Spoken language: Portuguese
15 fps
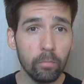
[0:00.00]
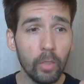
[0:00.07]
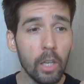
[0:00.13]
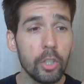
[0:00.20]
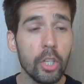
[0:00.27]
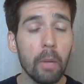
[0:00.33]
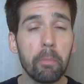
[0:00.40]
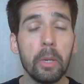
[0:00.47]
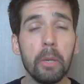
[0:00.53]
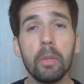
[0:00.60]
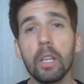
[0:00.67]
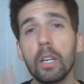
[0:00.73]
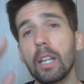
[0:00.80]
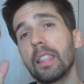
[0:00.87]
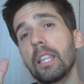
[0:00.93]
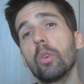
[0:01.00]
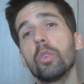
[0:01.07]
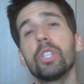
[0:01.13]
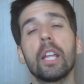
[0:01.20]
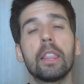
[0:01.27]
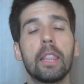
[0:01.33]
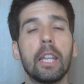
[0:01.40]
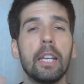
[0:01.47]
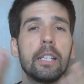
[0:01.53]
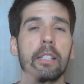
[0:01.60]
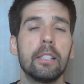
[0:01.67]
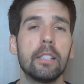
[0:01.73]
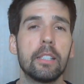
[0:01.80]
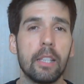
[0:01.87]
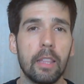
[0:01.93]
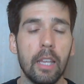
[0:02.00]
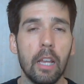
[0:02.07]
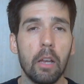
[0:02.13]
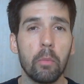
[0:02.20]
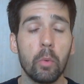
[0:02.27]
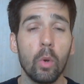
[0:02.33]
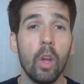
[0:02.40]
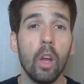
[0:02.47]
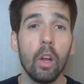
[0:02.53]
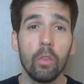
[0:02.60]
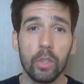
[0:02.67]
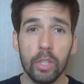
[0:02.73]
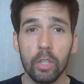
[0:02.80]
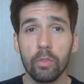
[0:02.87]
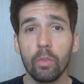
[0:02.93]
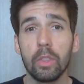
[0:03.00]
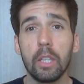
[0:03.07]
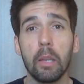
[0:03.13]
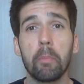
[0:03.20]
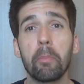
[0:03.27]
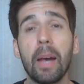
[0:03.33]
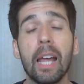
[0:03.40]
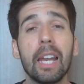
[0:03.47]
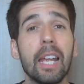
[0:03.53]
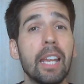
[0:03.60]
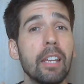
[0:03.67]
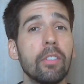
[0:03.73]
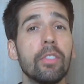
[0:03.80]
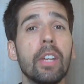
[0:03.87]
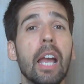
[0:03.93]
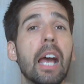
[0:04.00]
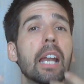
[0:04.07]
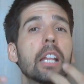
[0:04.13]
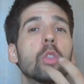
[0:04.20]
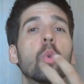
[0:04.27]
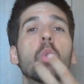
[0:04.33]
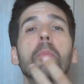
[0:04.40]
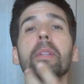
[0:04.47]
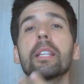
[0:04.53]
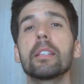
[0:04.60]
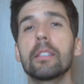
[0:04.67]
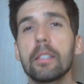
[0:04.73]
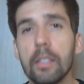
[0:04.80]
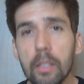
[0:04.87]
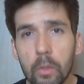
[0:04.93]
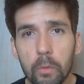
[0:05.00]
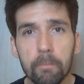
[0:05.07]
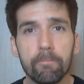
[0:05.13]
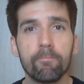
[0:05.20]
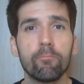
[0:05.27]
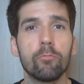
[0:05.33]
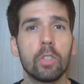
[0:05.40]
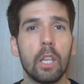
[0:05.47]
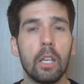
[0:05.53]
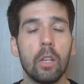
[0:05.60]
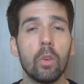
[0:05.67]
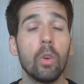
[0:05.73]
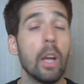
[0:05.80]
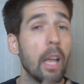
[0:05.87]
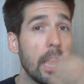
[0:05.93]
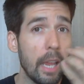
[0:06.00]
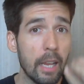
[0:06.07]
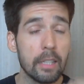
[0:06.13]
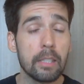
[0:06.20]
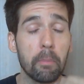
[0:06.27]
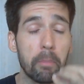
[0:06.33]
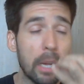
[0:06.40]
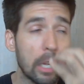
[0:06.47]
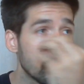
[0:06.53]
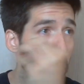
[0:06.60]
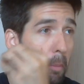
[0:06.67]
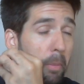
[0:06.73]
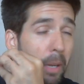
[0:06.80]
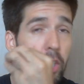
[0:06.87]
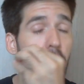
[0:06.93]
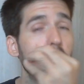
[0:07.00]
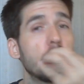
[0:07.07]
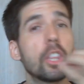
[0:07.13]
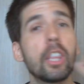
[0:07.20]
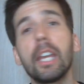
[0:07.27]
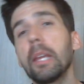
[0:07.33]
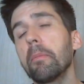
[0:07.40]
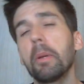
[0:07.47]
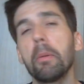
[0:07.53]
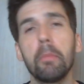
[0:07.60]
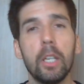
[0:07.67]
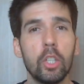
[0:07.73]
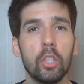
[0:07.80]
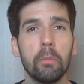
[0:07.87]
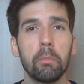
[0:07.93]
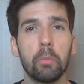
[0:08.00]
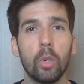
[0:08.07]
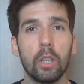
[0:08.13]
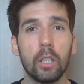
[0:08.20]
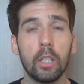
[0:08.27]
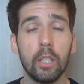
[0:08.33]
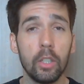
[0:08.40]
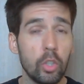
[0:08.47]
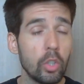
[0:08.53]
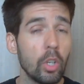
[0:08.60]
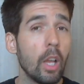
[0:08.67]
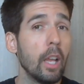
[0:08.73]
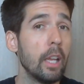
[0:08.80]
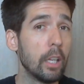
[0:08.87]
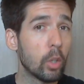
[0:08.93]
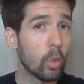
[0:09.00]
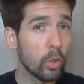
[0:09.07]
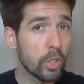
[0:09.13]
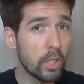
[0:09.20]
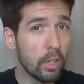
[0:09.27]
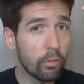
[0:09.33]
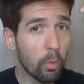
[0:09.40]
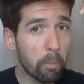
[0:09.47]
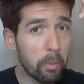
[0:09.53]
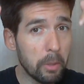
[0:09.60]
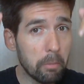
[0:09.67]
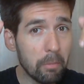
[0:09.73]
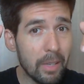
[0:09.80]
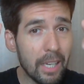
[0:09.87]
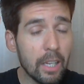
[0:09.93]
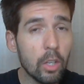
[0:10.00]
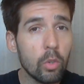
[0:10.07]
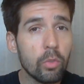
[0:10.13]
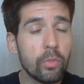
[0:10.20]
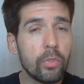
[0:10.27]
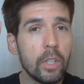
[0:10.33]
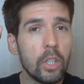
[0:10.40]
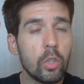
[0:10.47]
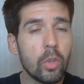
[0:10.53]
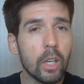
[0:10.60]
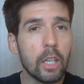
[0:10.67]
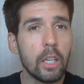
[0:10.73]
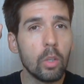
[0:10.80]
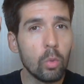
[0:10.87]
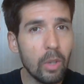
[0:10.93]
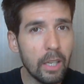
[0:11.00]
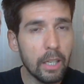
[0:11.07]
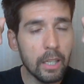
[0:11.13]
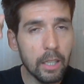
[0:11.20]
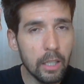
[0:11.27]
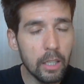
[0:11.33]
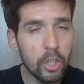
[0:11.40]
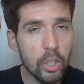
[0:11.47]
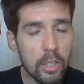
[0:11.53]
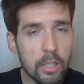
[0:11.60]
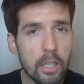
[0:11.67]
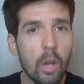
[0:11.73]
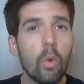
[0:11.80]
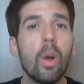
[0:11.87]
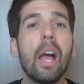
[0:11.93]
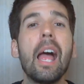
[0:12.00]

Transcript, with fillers: dia 1 até o dia 13 de setembro, vocês vão ter para enviar a documentação, entendeu? Essa parte é uma parte extremamente importante. Inclusive, o primeiro vídeo aqui no link da descrição